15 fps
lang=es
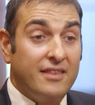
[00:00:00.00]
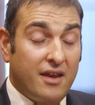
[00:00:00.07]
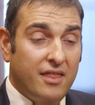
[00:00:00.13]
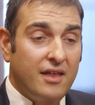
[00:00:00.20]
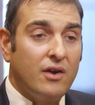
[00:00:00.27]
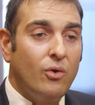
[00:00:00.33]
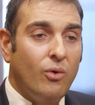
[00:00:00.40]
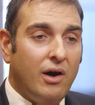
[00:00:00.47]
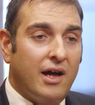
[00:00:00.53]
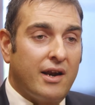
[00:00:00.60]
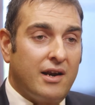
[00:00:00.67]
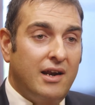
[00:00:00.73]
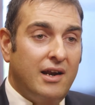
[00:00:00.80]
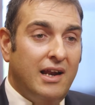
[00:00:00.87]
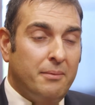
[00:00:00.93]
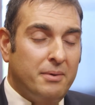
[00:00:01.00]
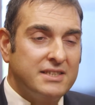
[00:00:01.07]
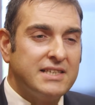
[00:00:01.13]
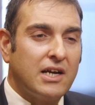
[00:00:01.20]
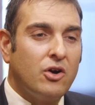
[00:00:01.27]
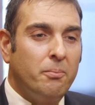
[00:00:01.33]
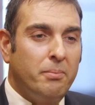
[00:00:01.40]
tercer lugar, la
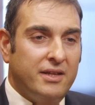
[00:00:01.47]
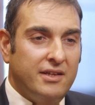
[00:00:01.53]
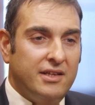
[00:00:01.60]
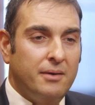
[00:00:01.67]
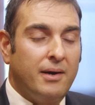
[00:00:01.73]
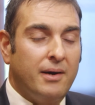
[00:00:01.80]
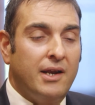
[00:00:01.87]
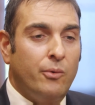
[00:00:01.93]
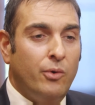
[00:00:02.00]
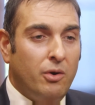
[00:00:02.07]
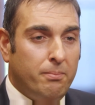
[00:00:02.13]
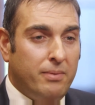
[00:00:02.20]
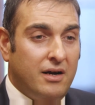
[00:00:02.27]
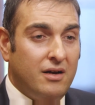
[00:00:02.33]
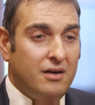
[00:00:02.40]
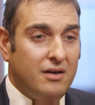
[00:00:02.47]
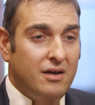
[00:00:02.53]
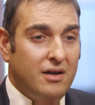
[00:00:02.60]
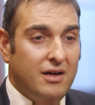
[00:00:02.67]
brecha competitiva en Europa,